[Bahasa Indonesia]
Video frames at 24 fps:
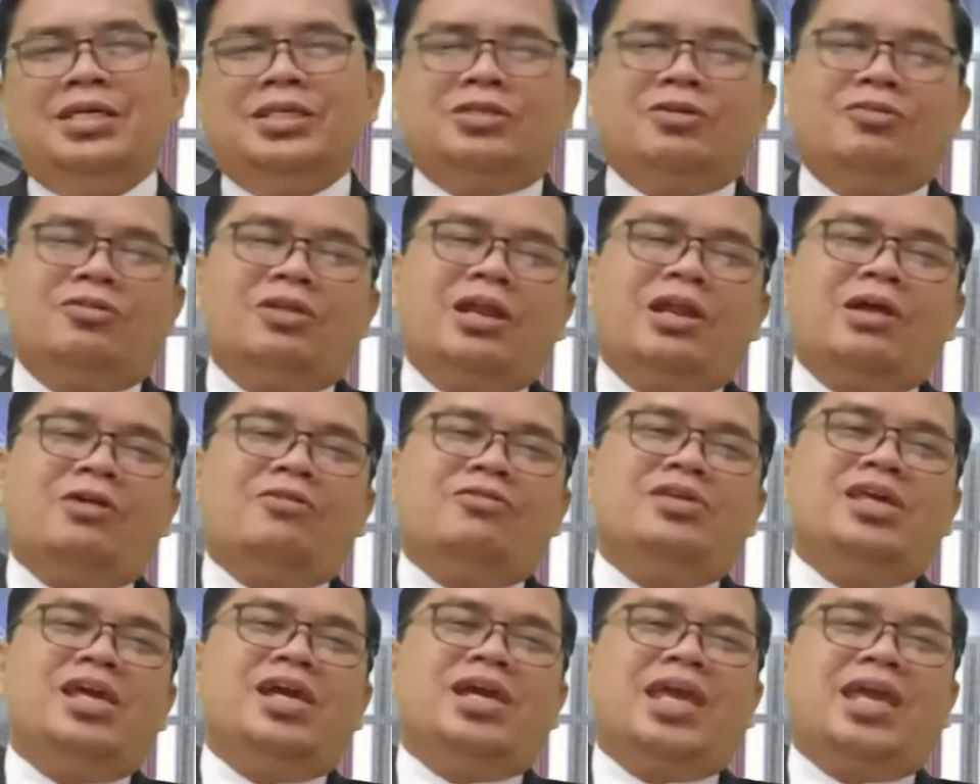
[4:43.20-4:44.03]

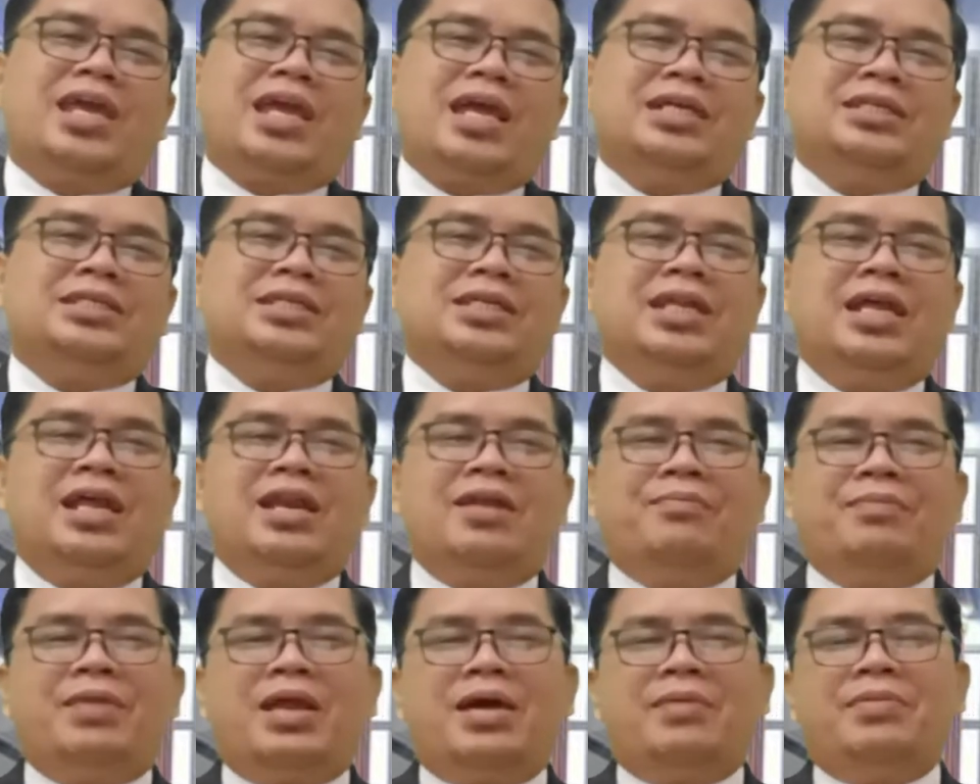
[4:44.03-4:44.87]
Saudaraku yang kekasih
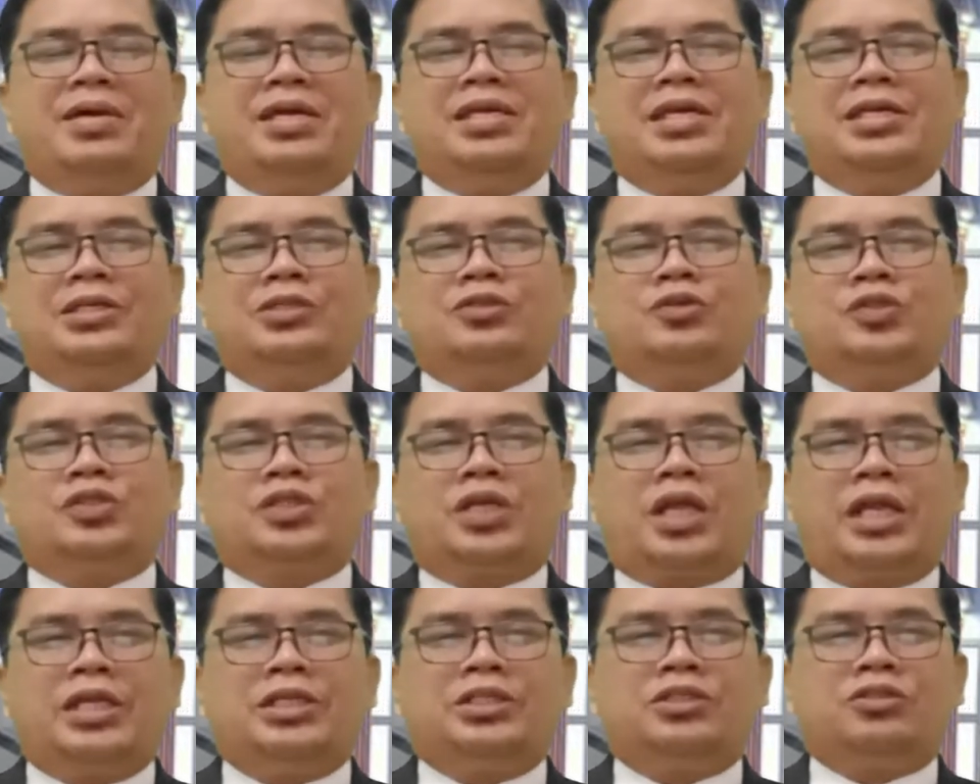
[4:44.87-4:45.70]
dalam nama Yesus
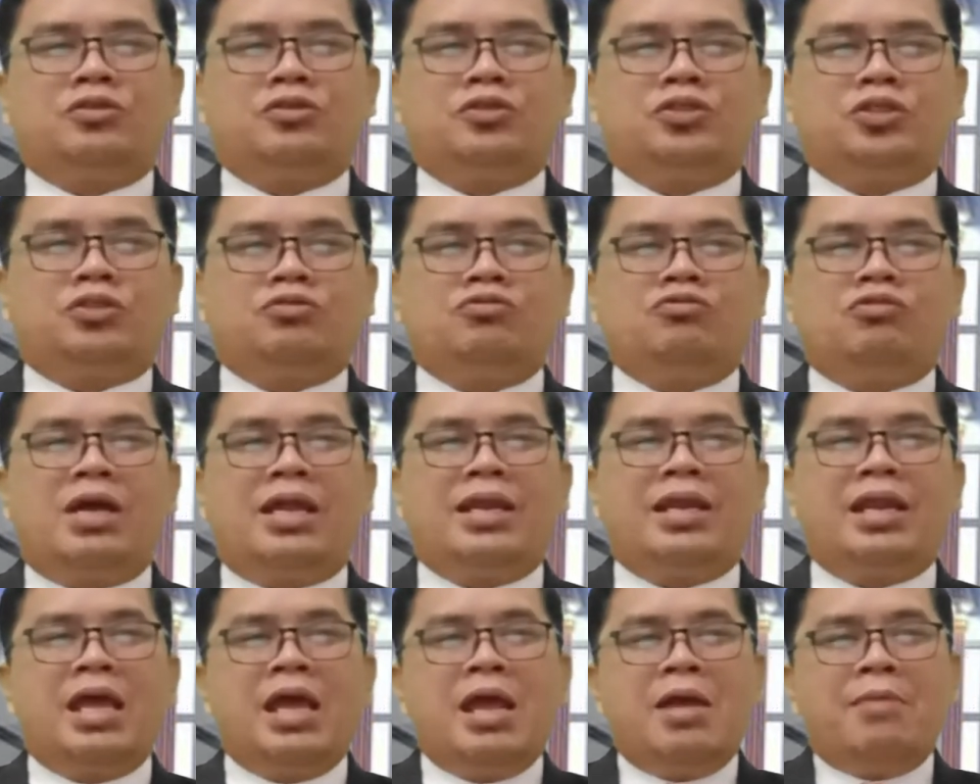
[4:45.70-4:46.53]
Kristus
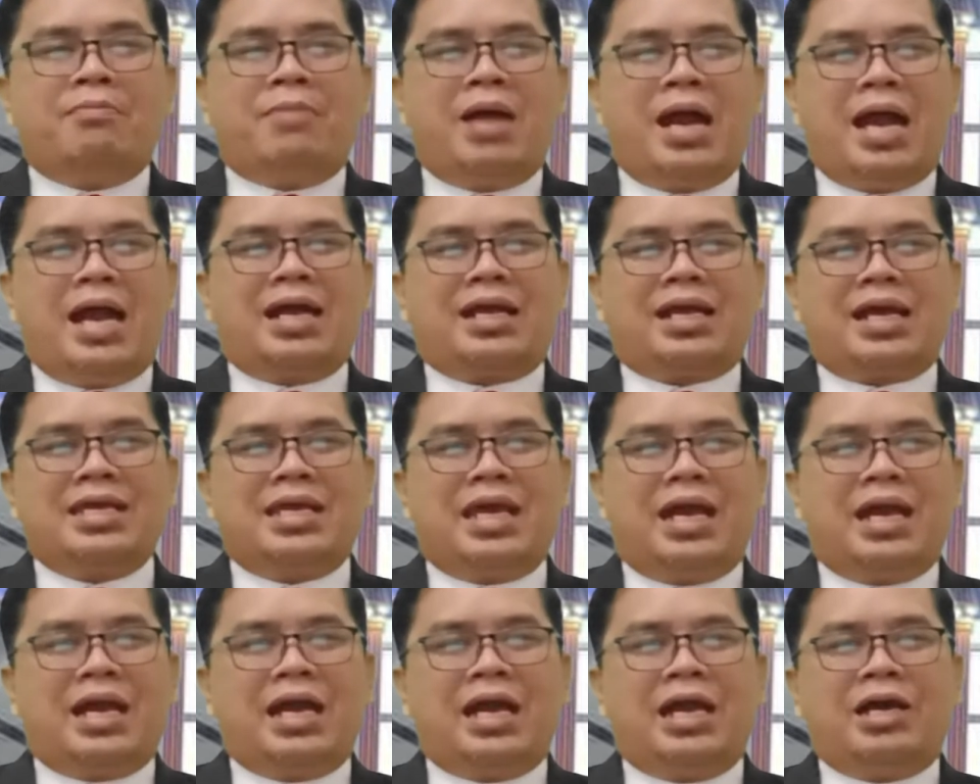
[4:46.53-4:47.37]
Tuhan, maka
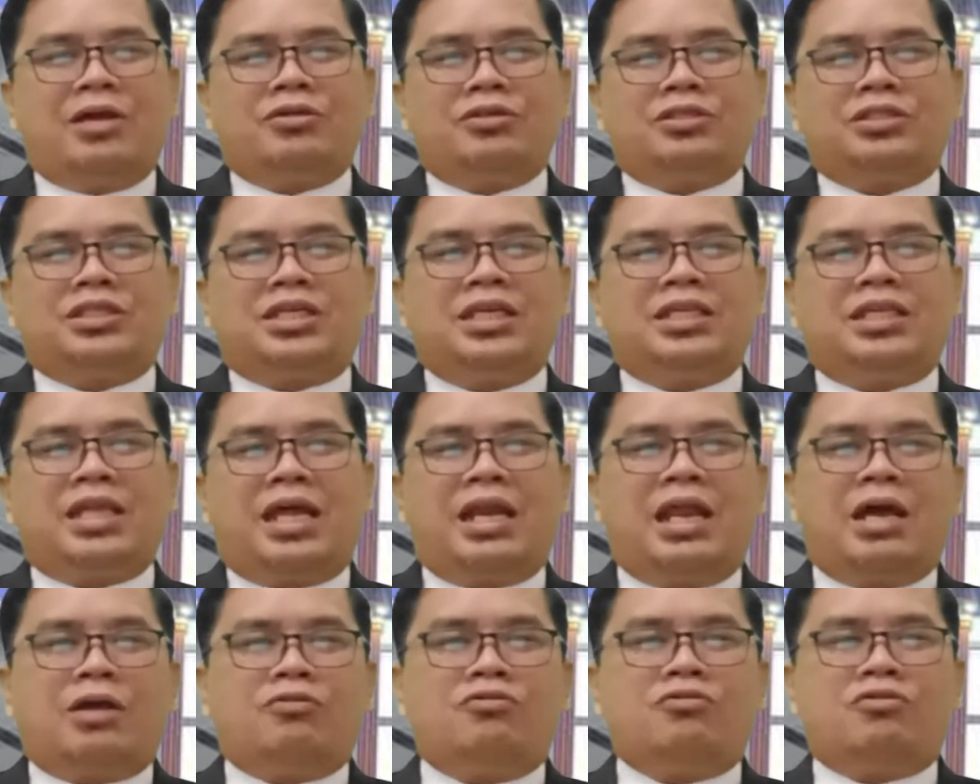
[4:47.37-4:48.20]
yang harus kita
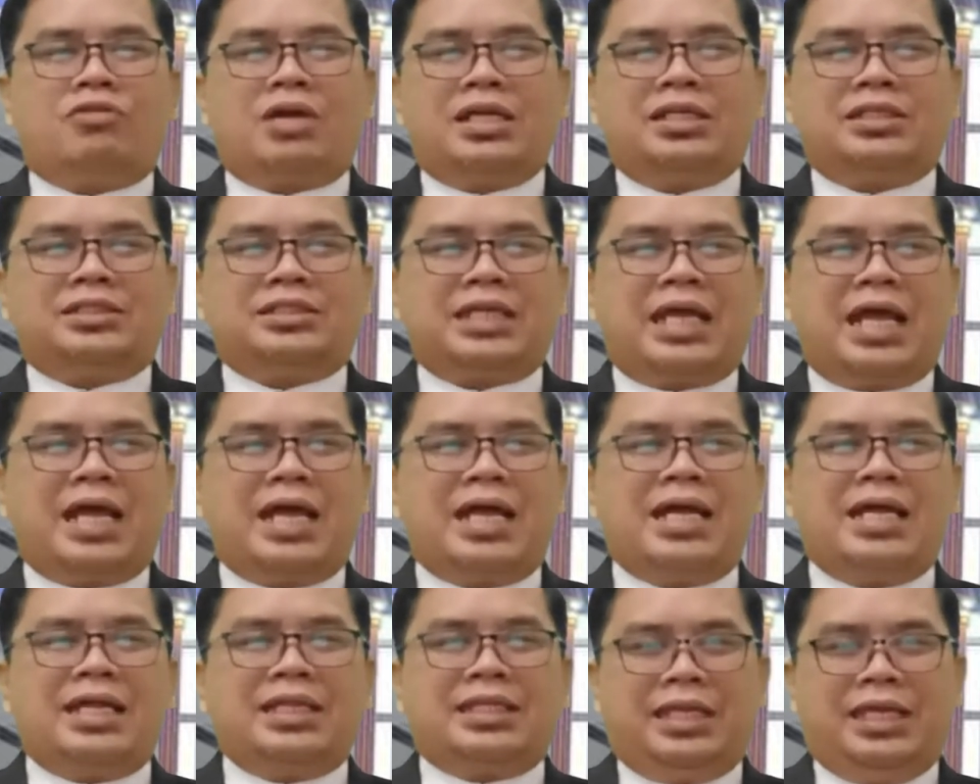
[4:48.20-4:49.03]
lakukan
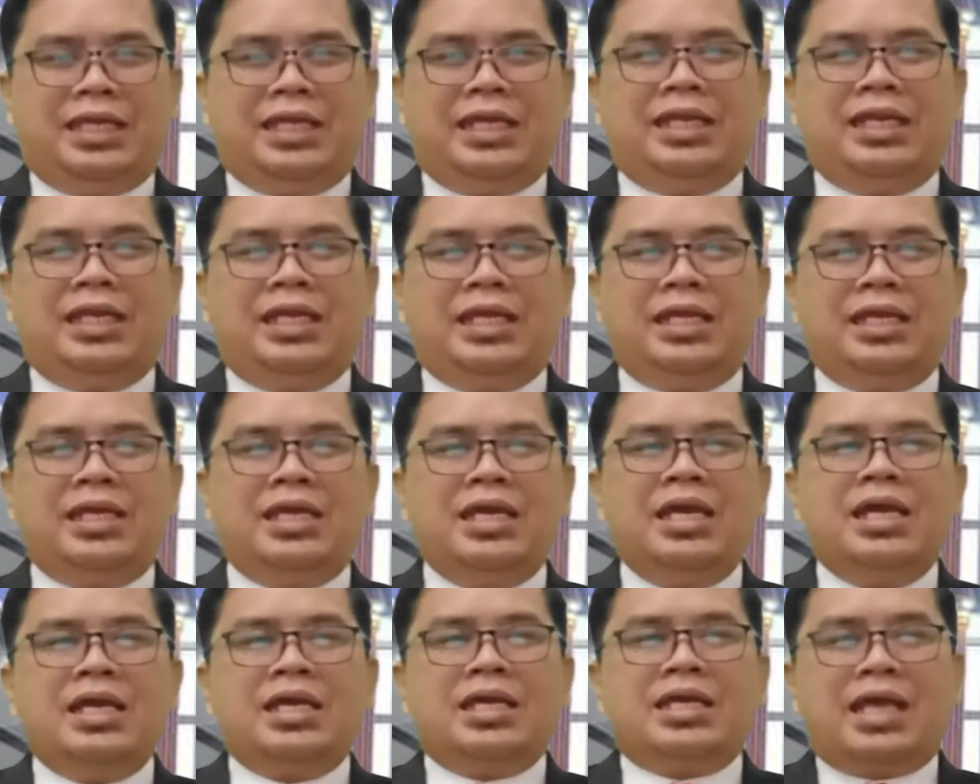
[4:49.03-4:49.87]
saat
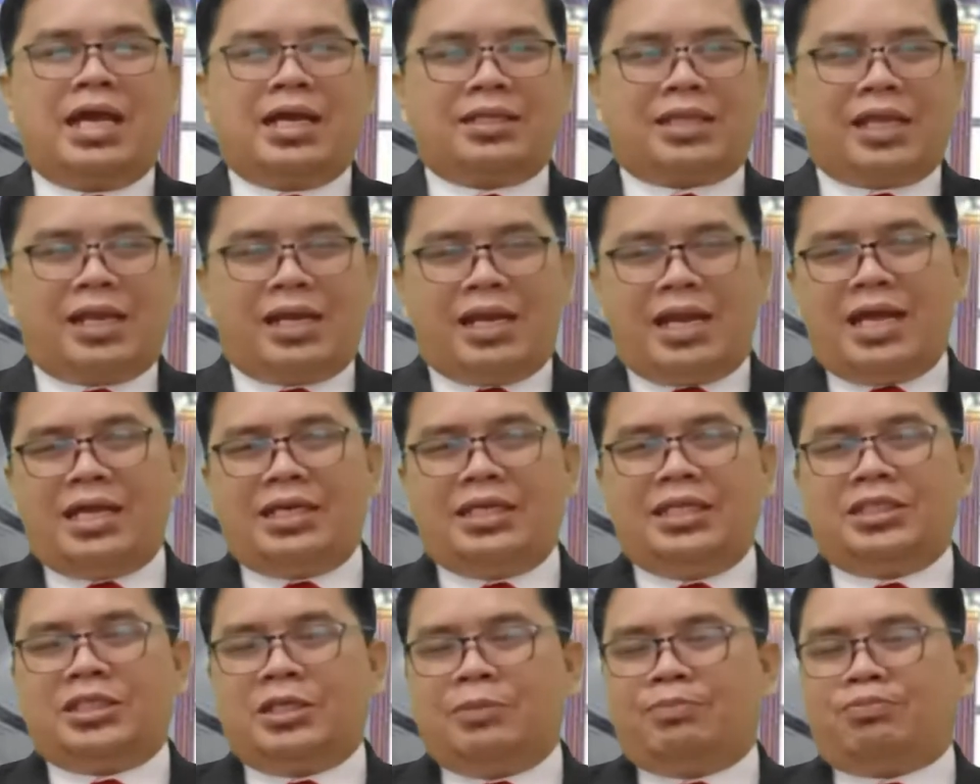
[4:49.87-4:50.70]
ini yang
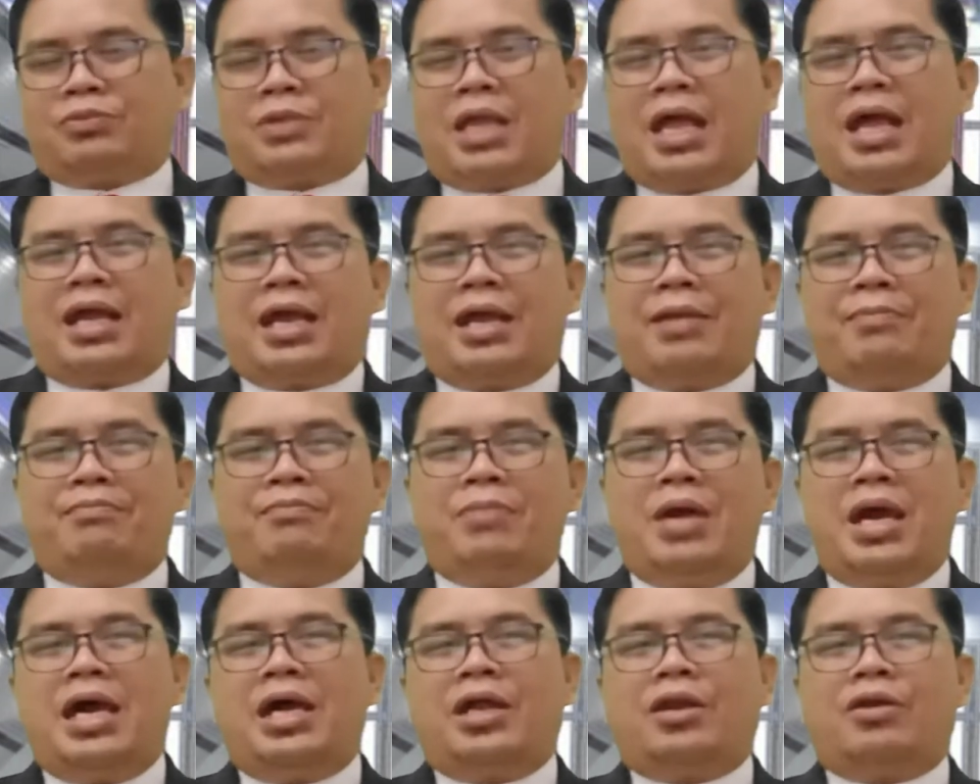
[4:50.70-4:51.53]
telah diciptakan
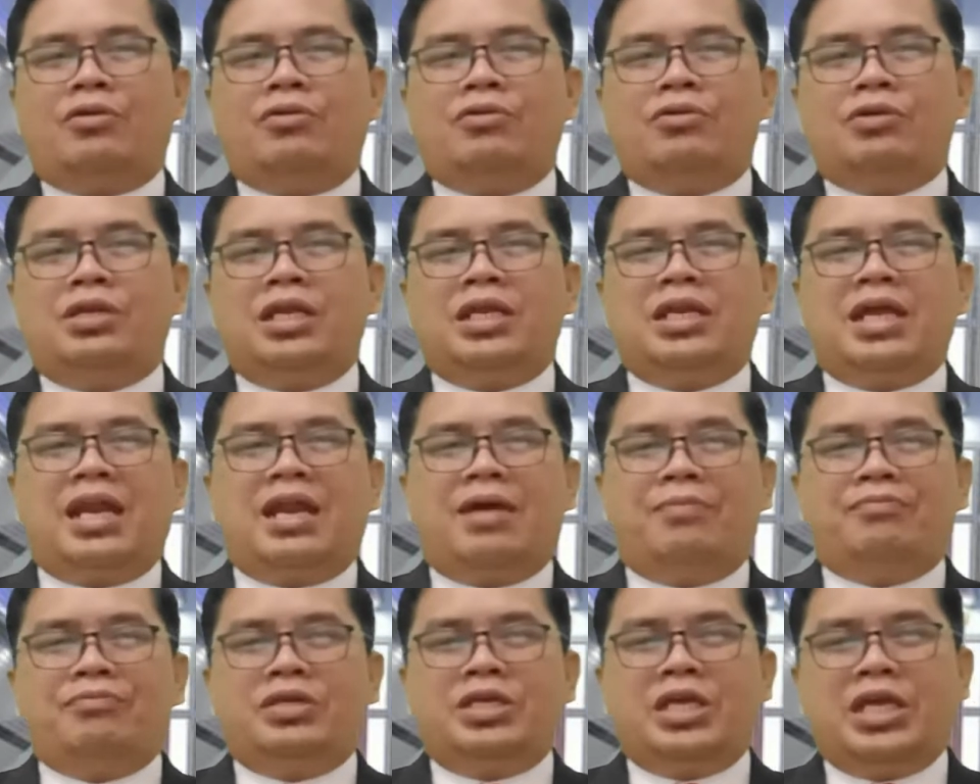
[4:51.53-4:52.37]
baru di
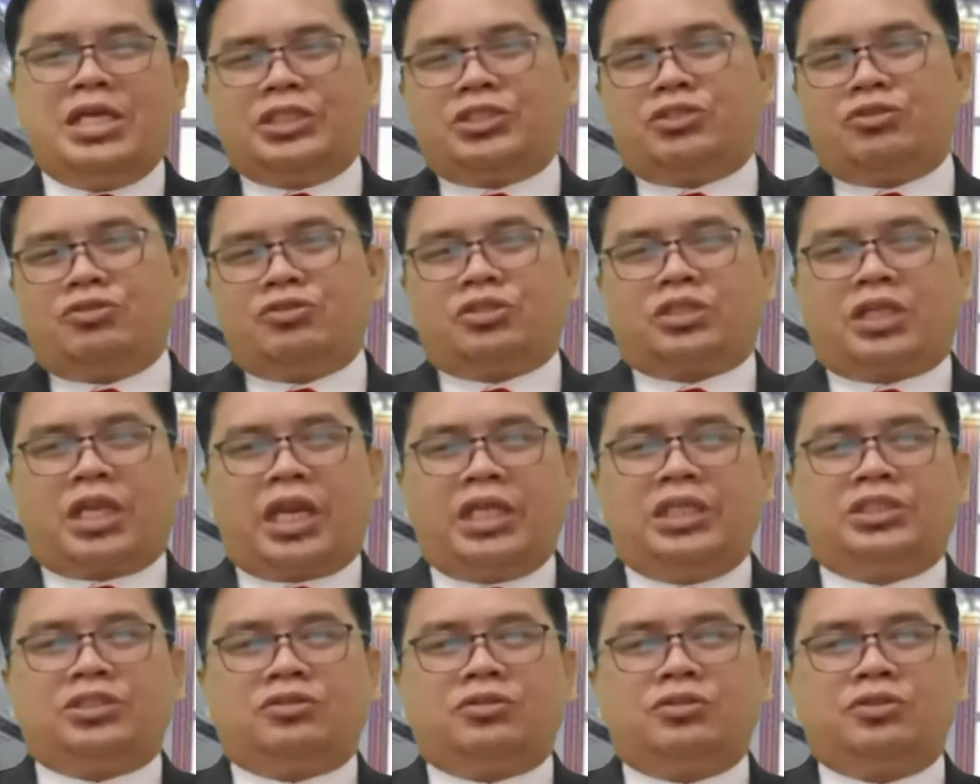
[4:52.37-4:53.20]
dalam Yesus
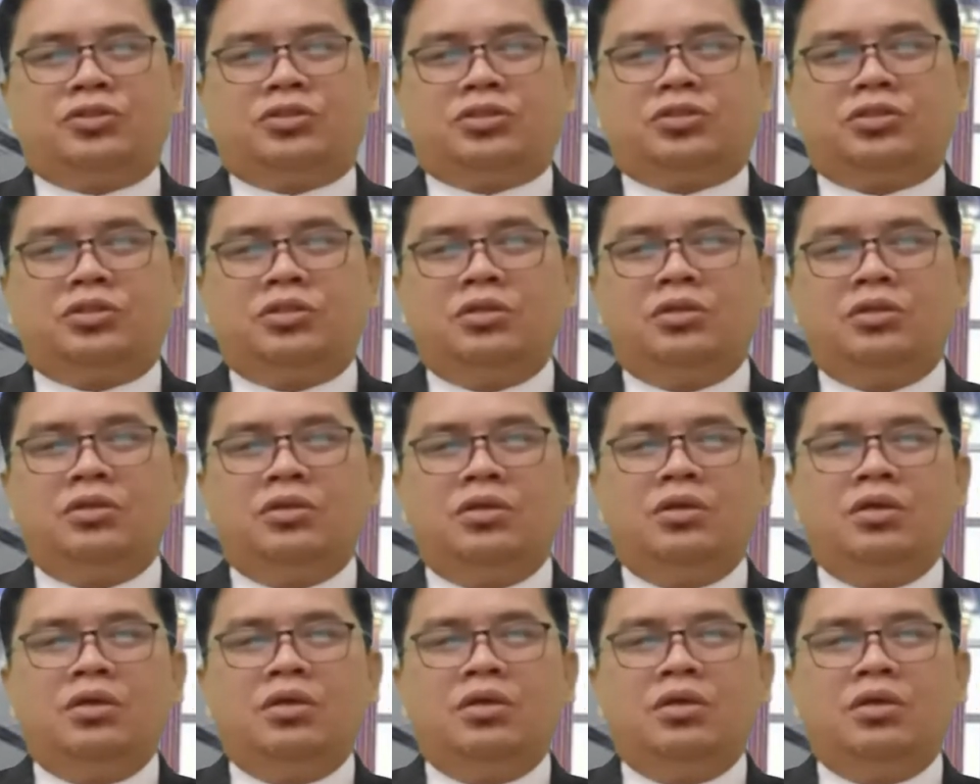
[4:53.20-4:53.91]
Kristus